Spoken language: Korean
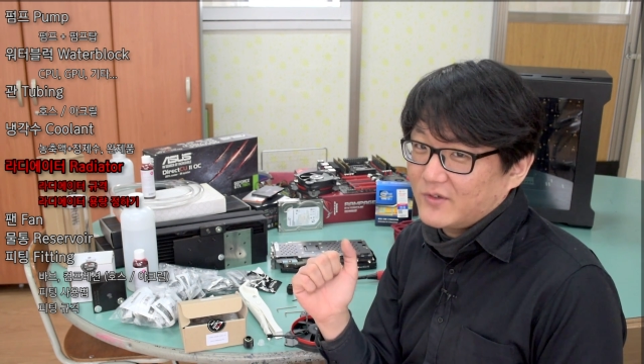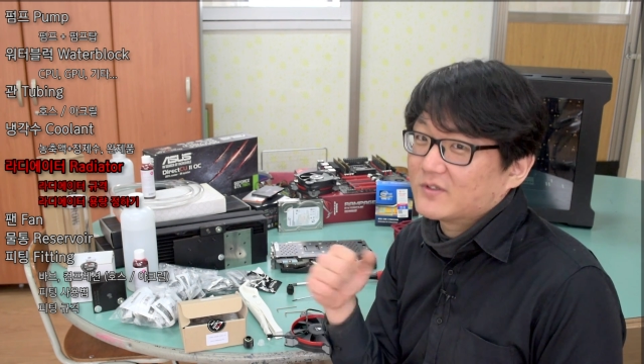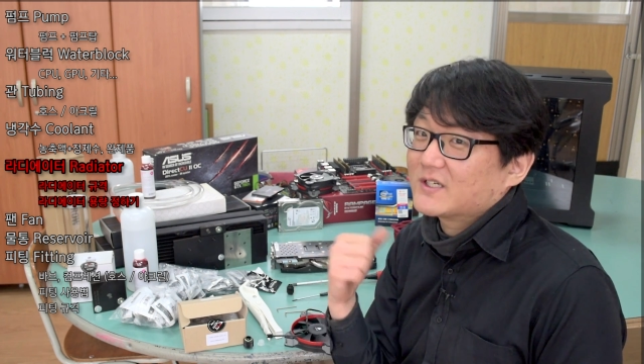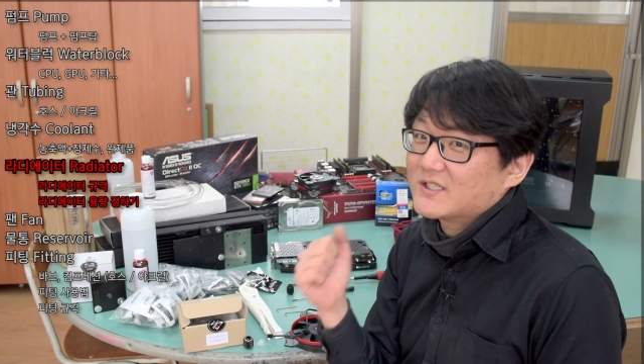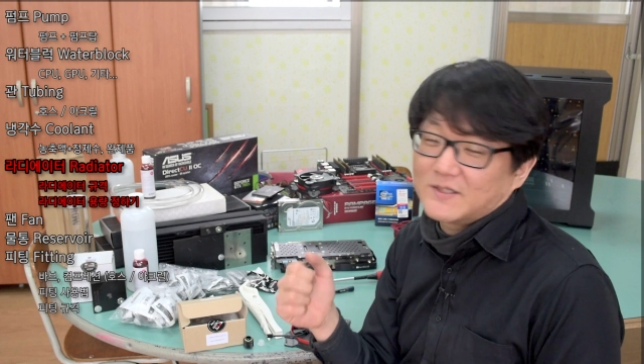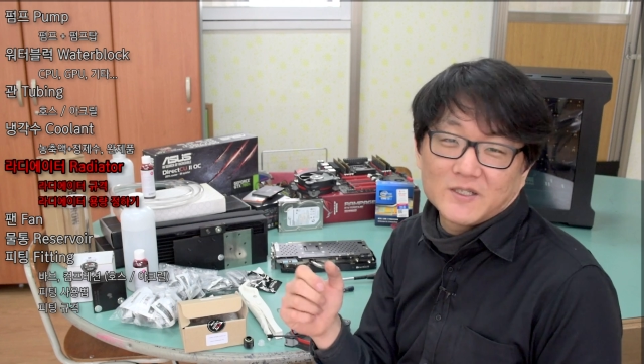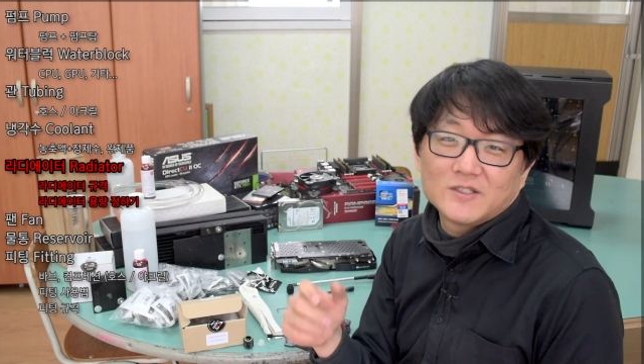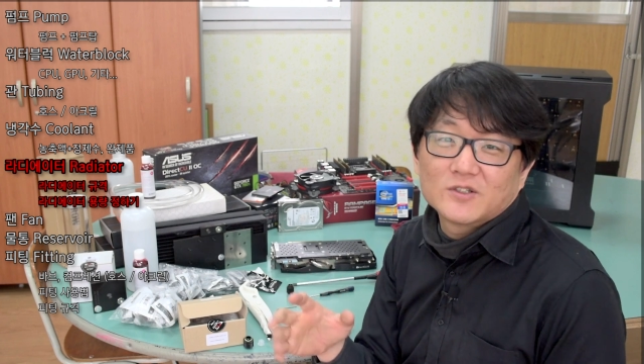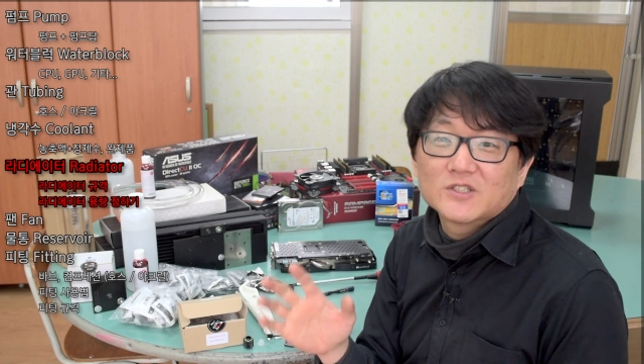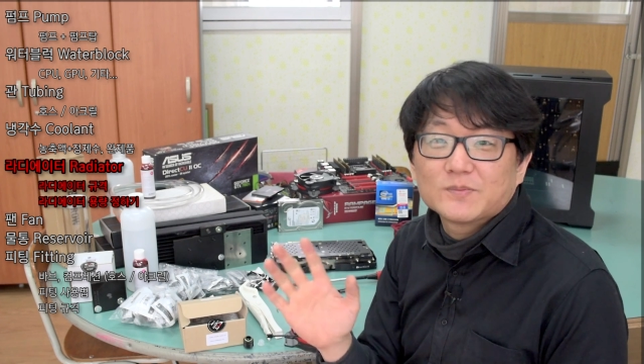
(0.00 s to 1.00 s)
그러니까
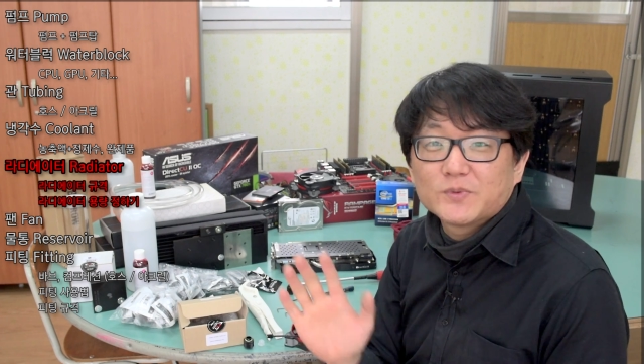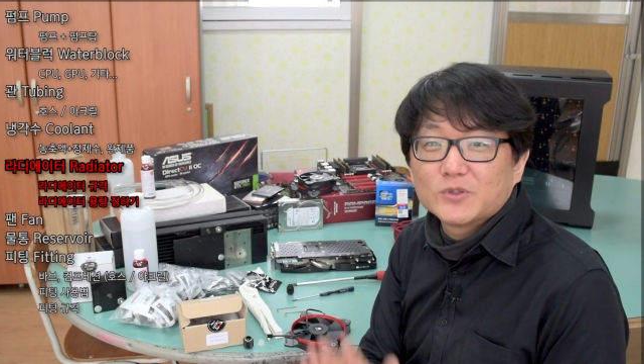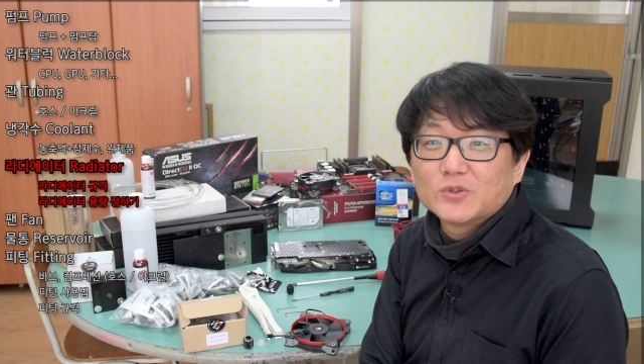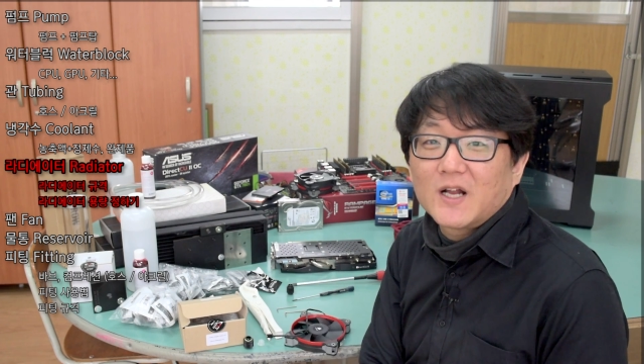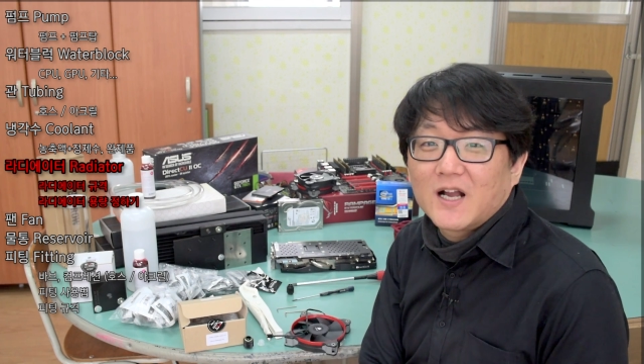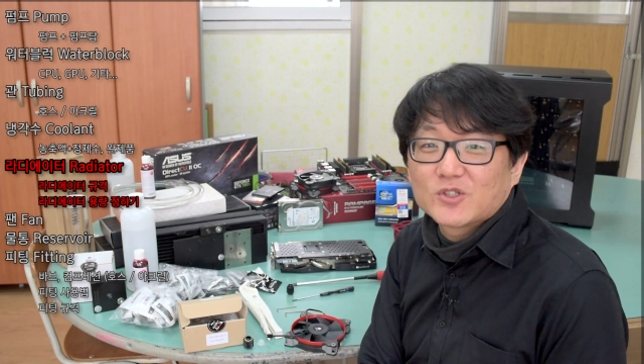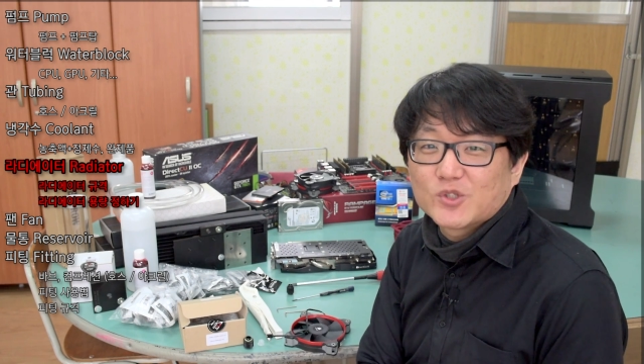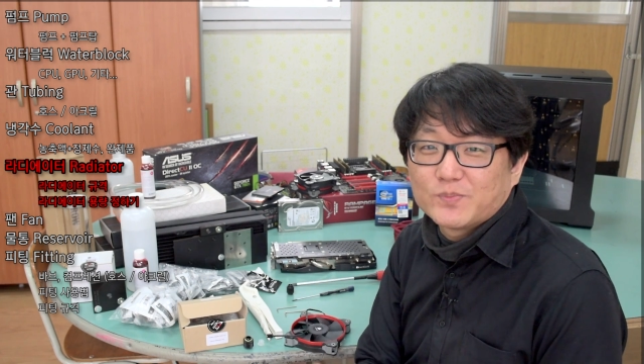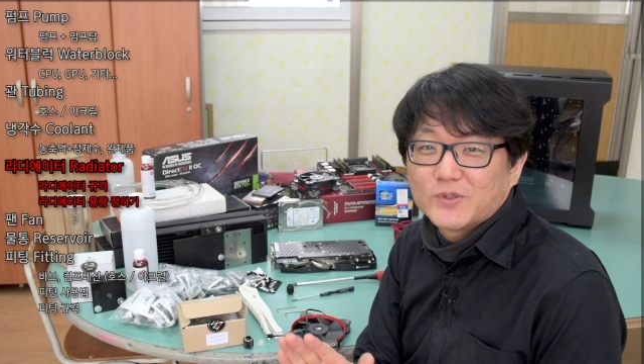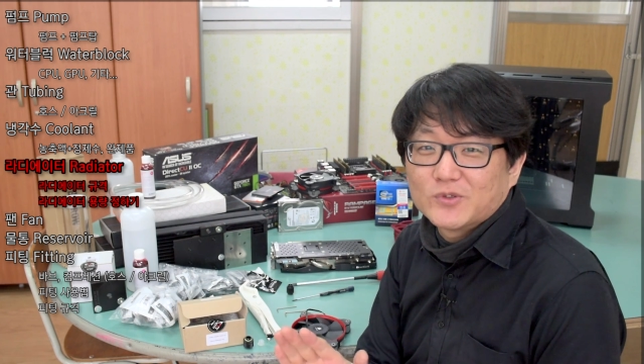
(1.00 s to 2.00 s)
예를 들어 CPU랑
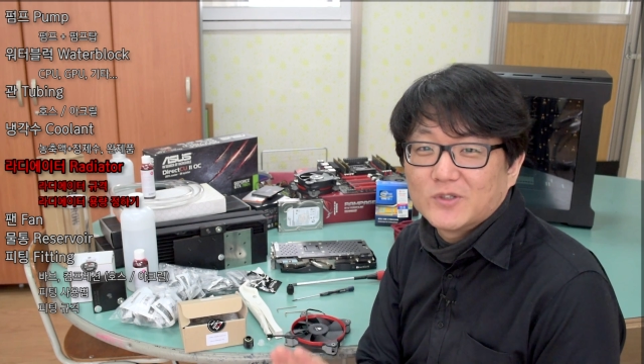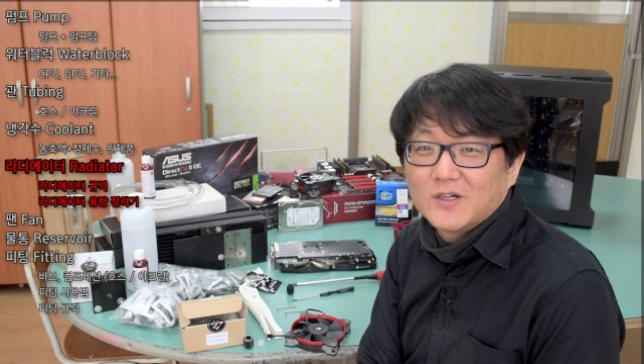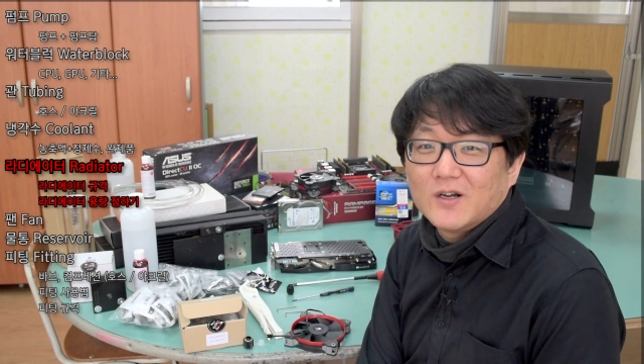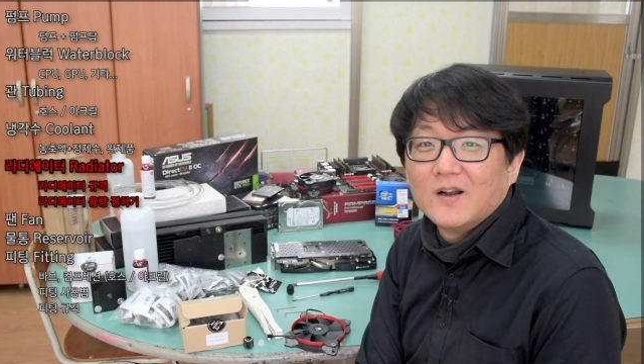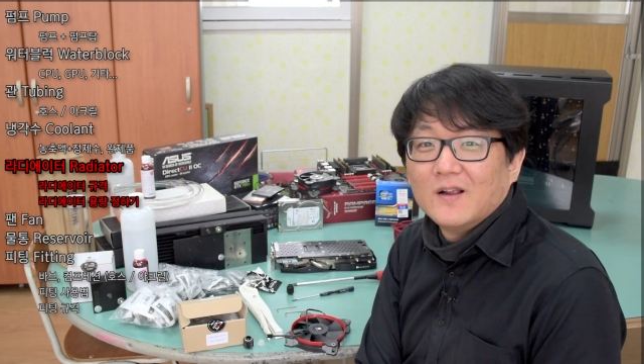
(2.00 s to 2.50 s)
GPU를